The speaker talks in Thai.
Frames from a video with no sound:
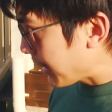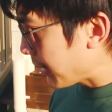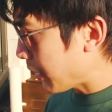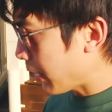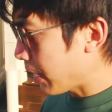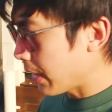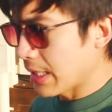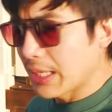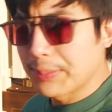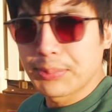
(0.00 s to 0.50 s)
นิดห
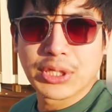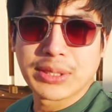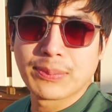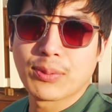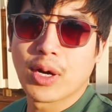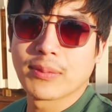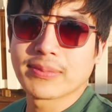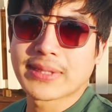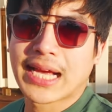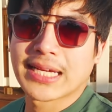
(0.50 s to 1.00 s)
น่อยแล้วพรุ่งนี้พ
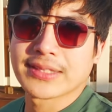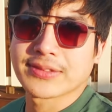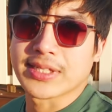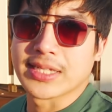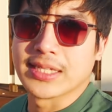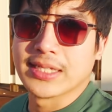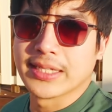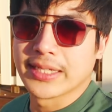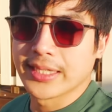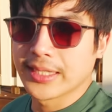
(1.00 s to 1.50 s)
ร้อมทาสี
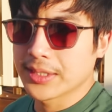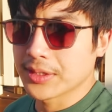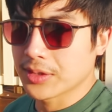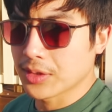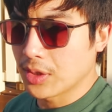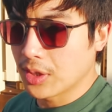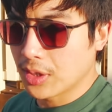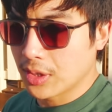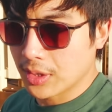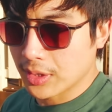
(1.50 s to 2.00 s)
เลย
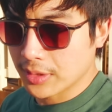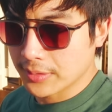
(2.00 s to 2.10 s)
ก็